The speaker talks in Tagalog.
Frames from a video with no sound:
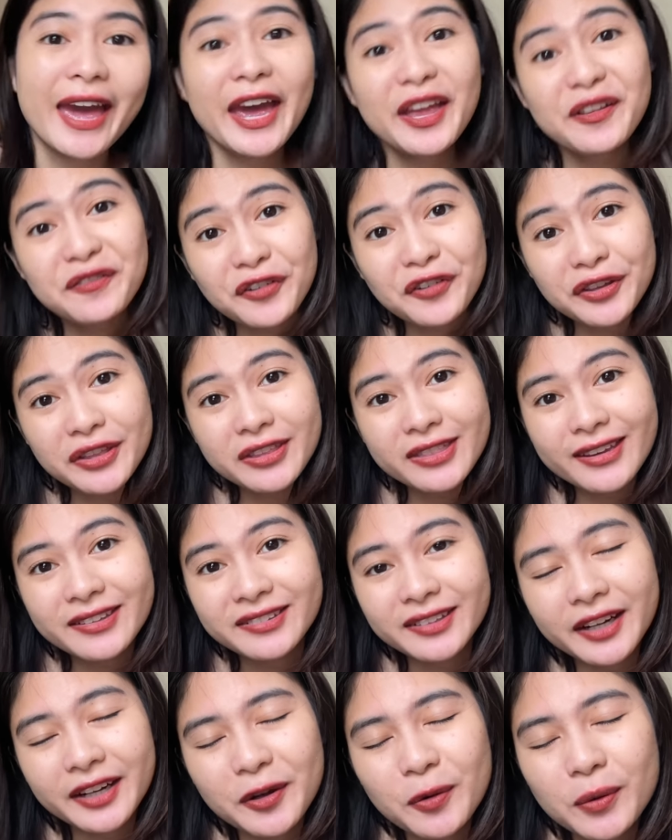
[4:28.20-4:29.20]
And for the days
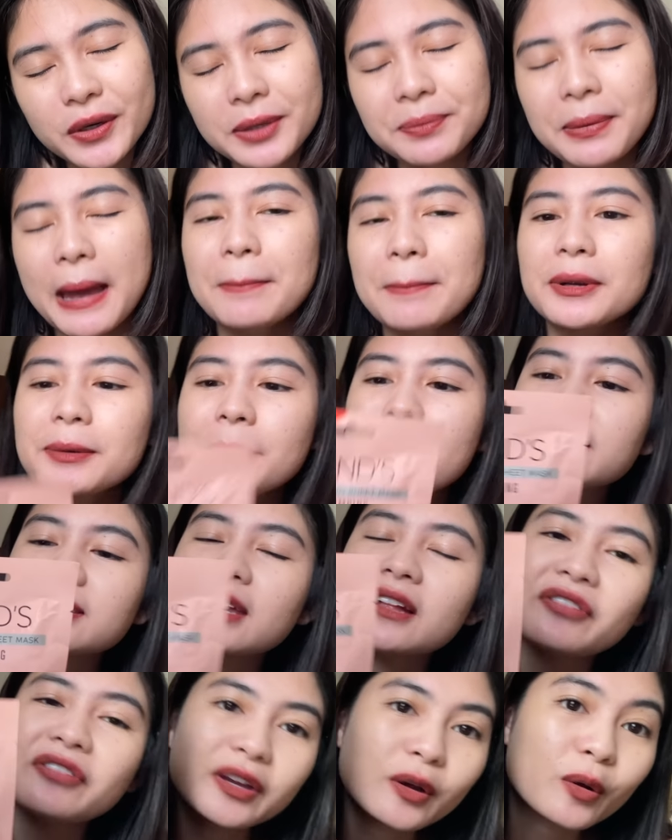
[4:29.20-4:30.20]
that I want to pamper
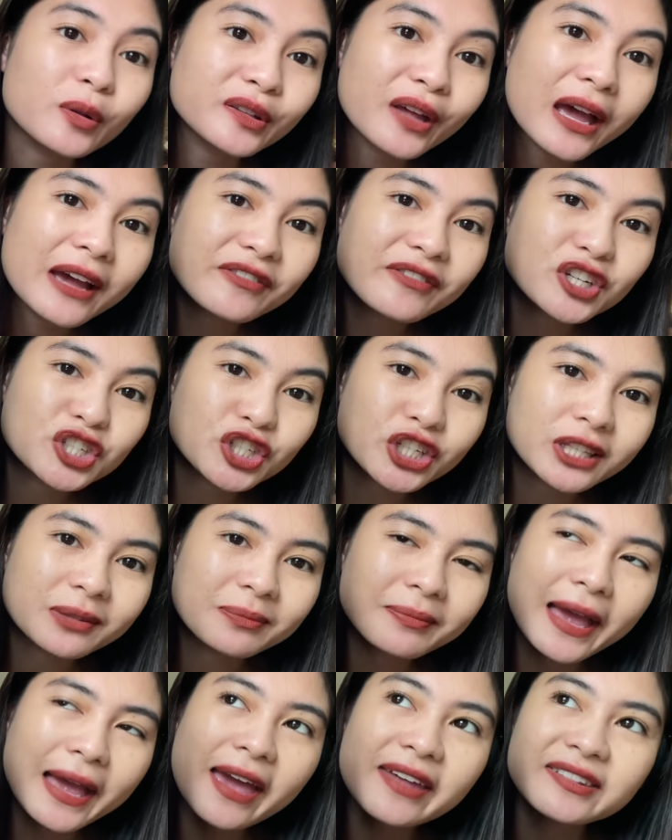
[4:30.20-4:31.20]
myself, I also have a sheet
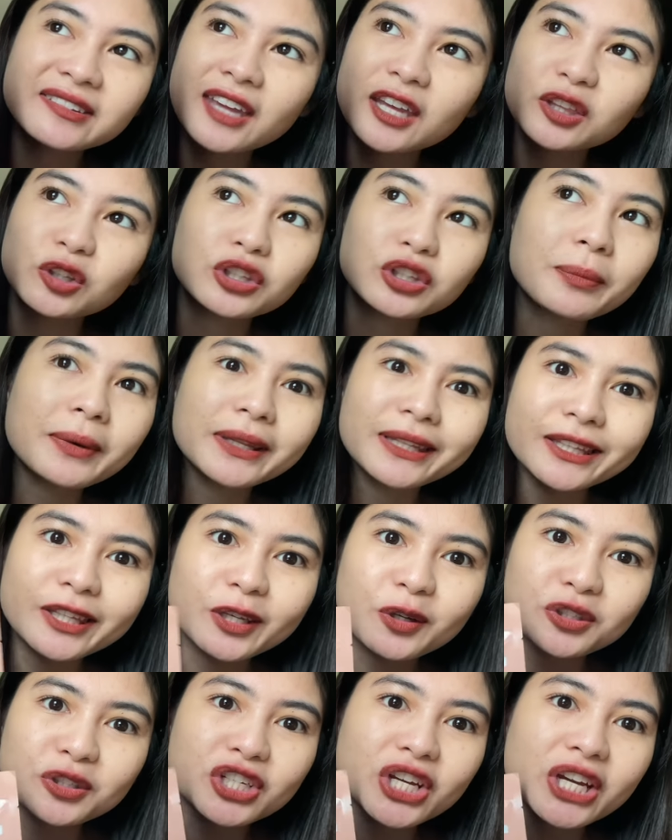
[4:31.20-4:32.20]
mask. Ito naman, hindi
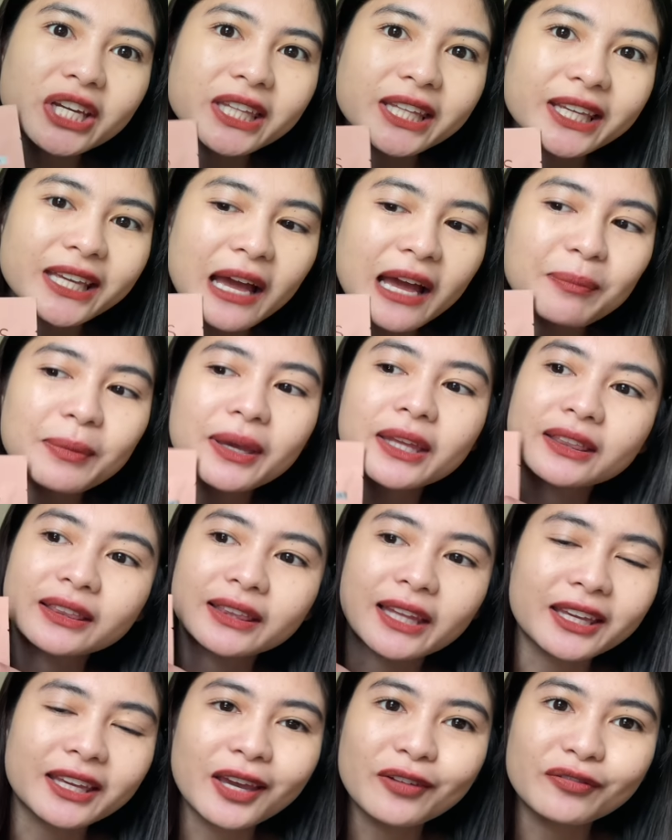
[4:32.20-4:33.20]
ko siya ginagamit
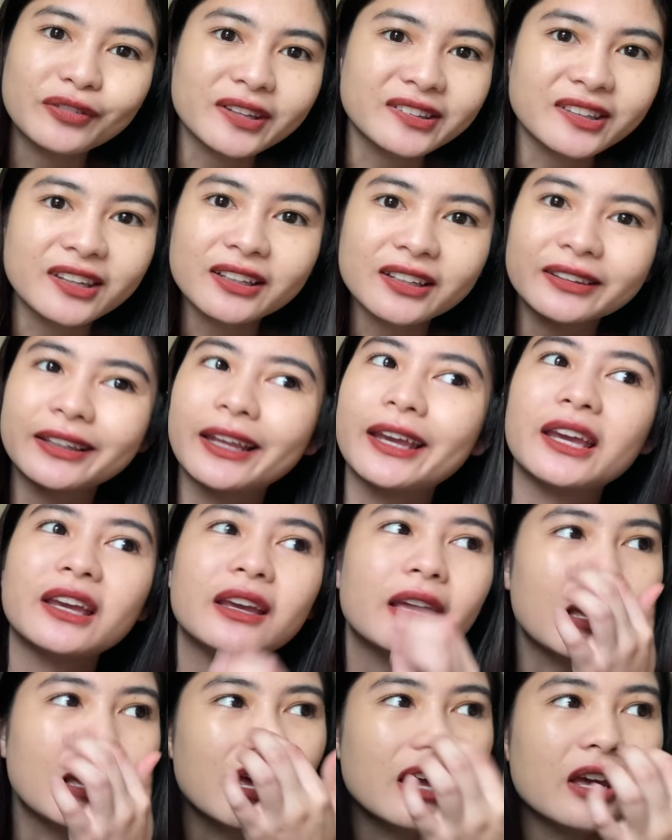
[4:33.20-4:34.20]
like every single
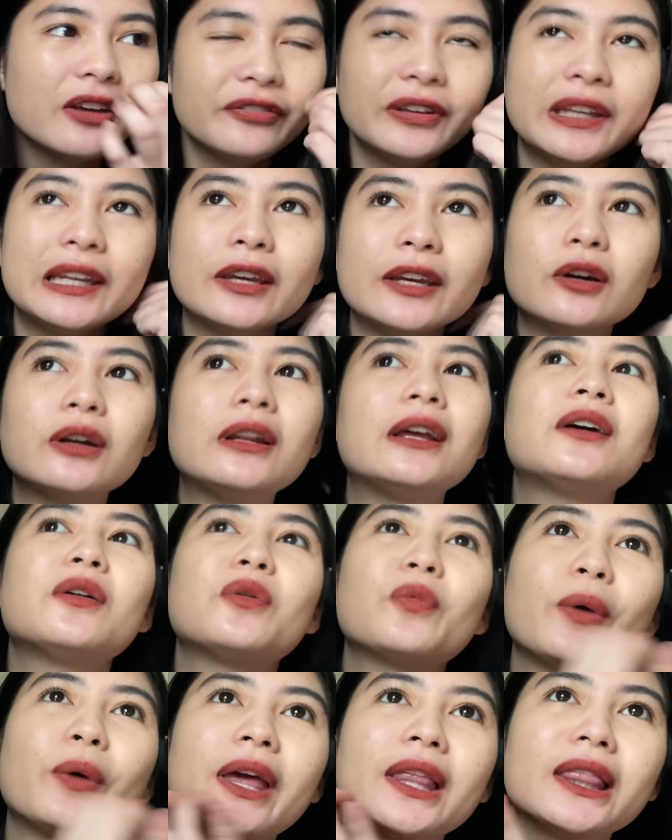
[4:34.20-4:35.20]
day. Feeling ko
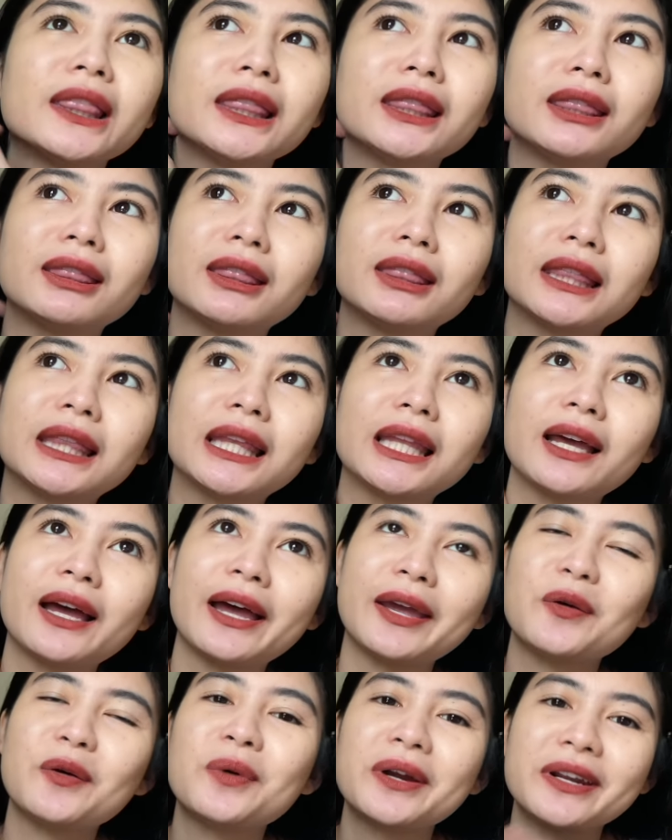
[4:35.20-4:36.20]
lang when
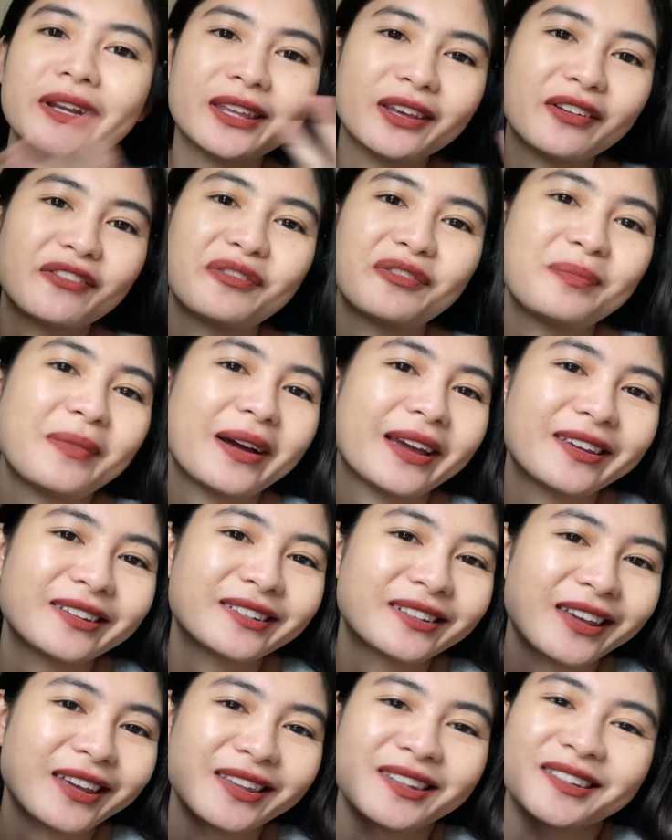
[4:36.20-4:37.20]
I want to give my
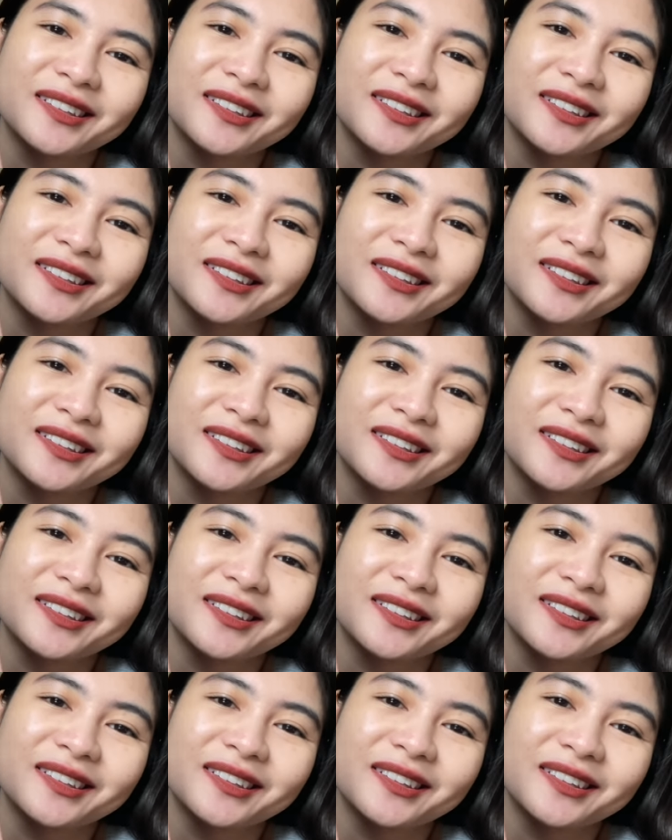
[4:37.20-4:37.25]
skin